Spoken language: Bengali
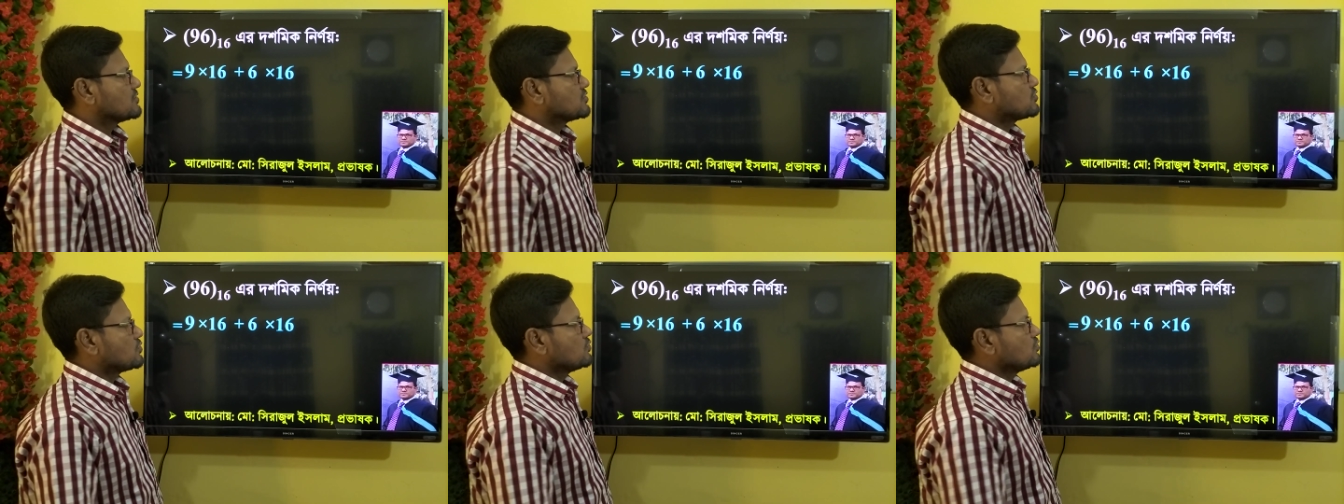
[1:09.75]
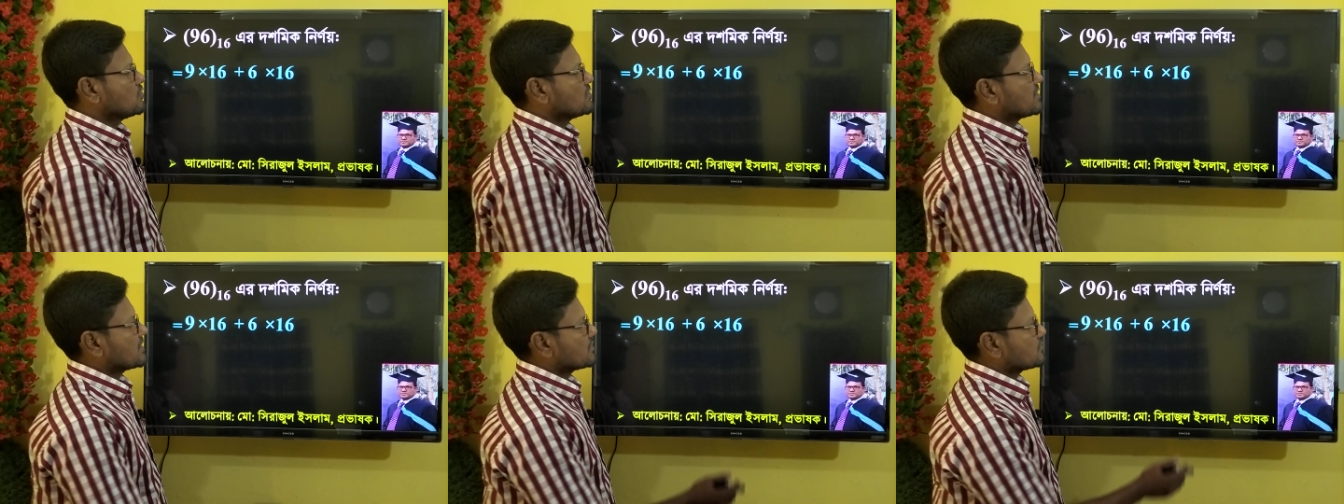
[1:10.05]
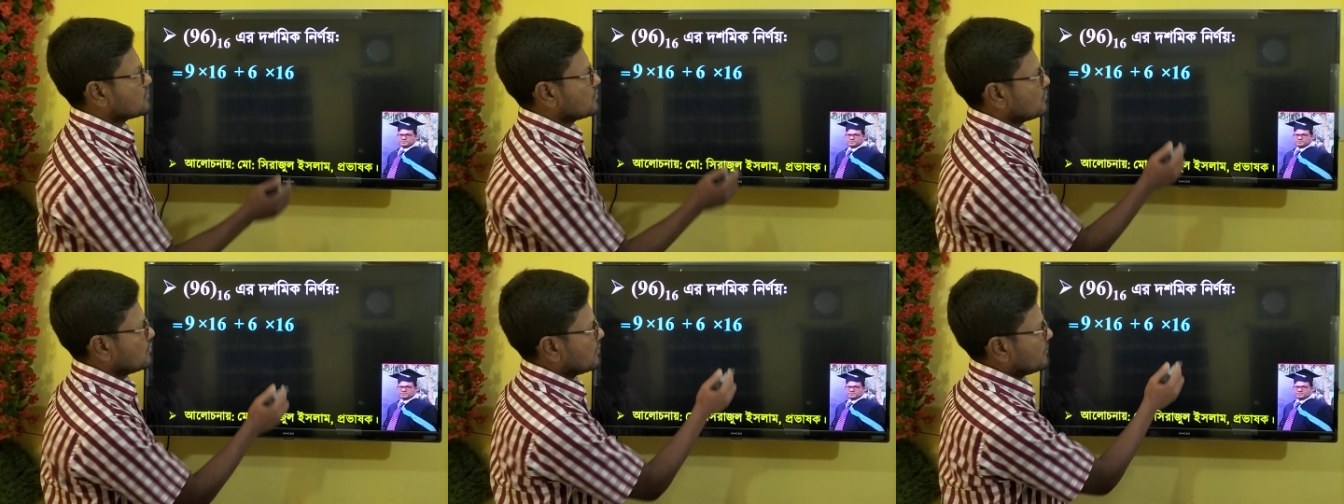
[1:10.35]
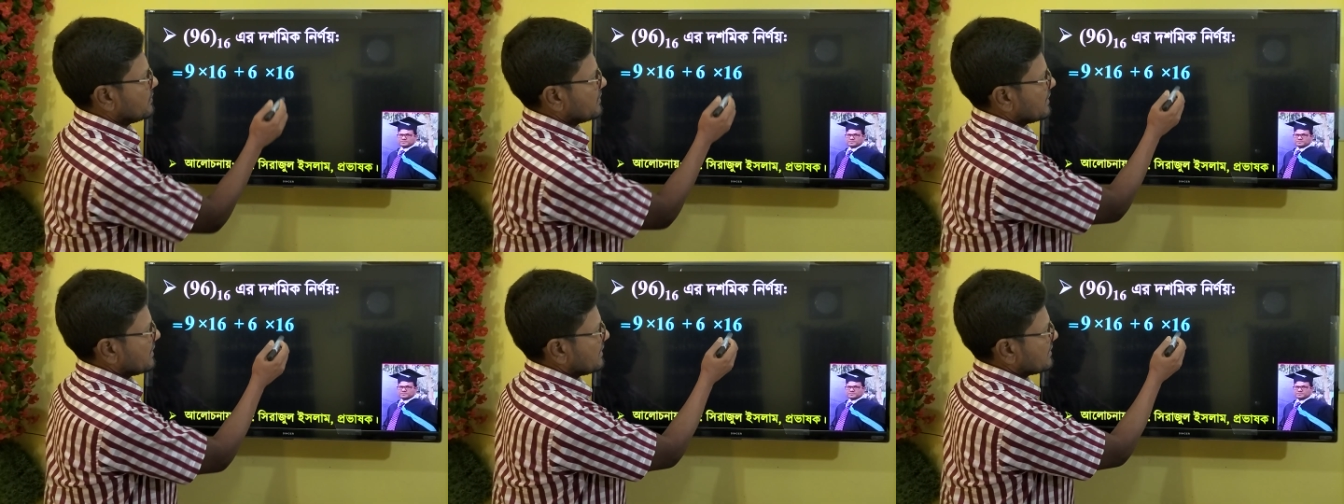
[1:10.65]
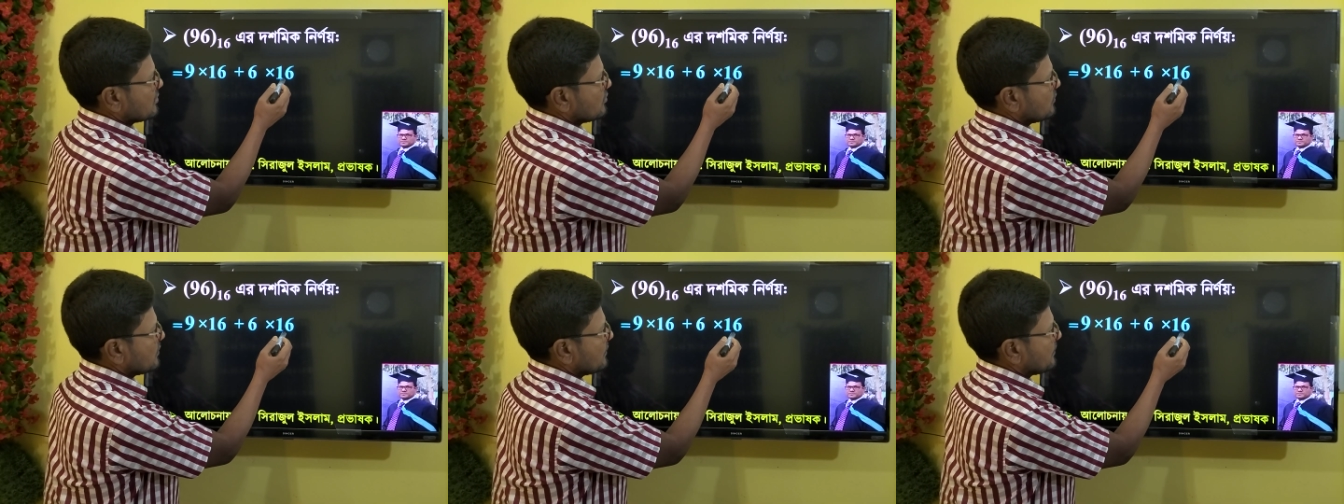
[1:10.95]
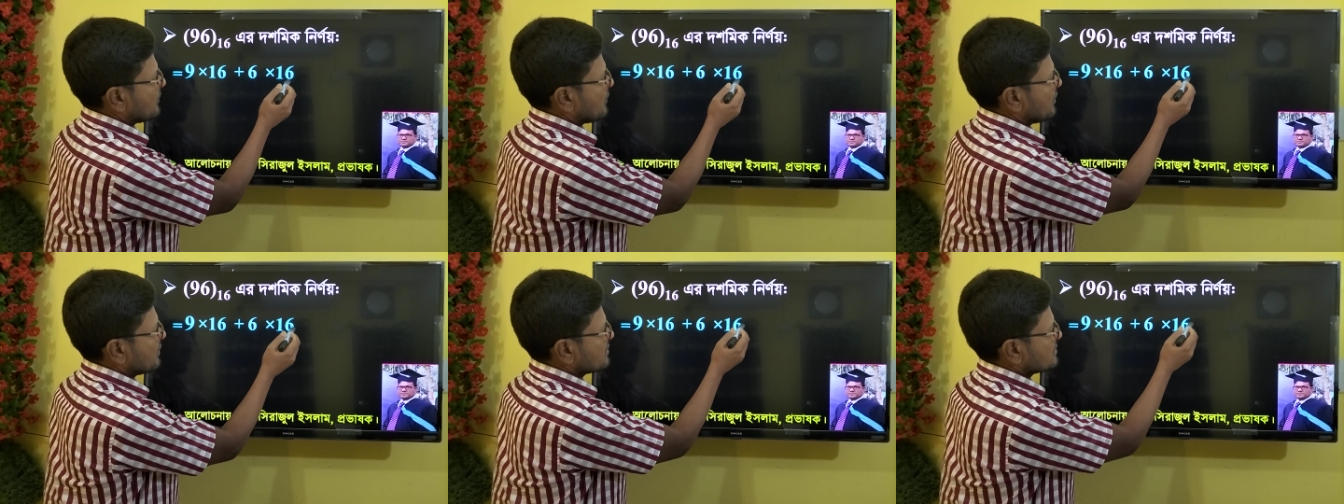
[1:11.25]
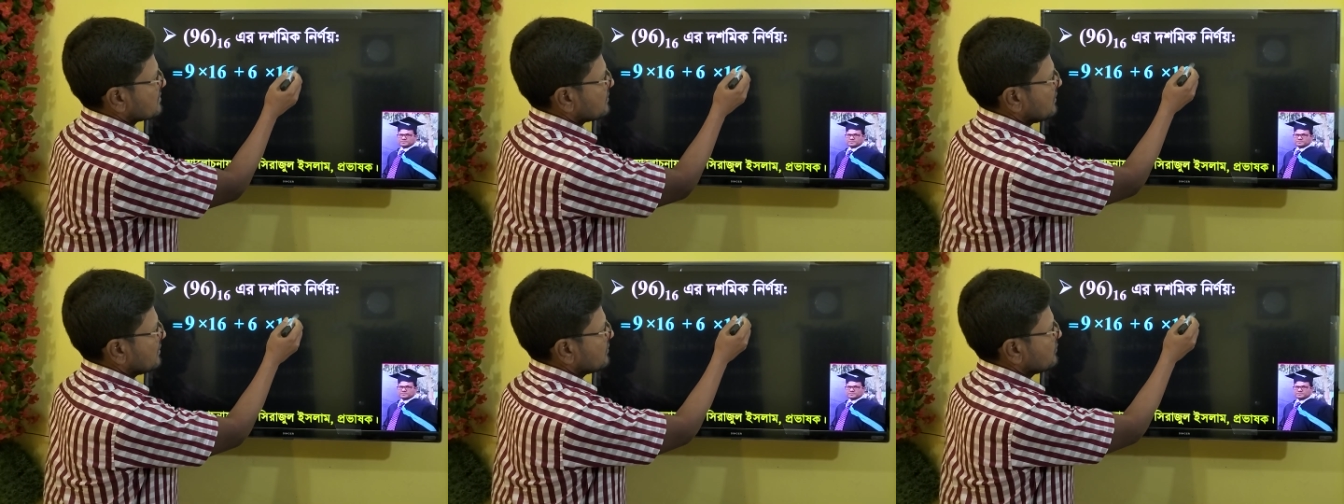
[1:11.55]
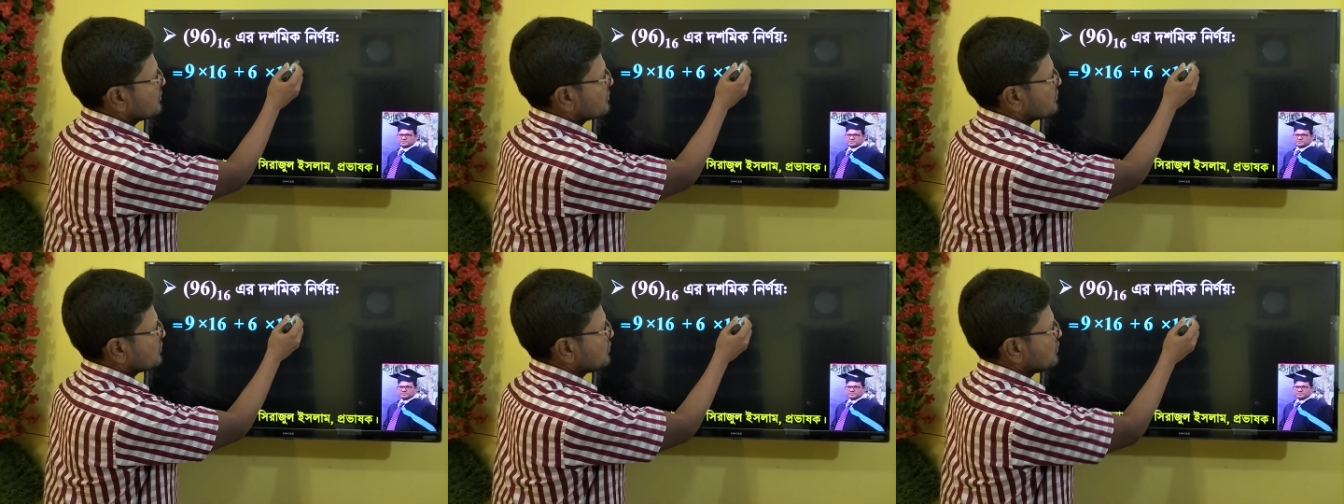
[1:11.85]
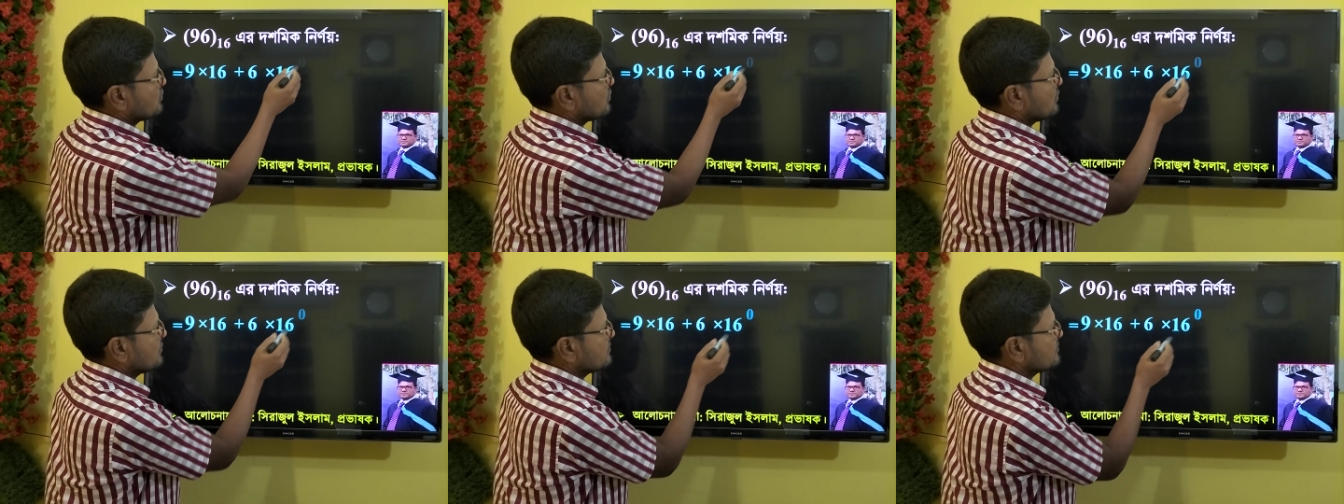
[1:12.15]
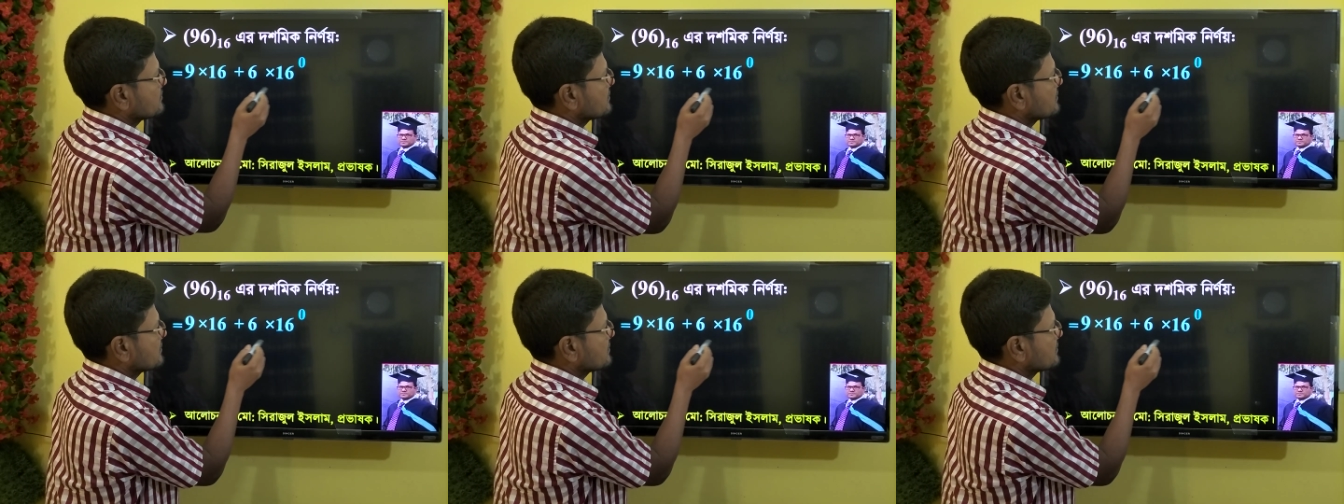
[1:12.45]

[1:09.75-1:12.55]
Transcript: শূন্য থেকে শুরু হবে এটির উপরে পাওয়ার হিসেবে লিখব শূন্য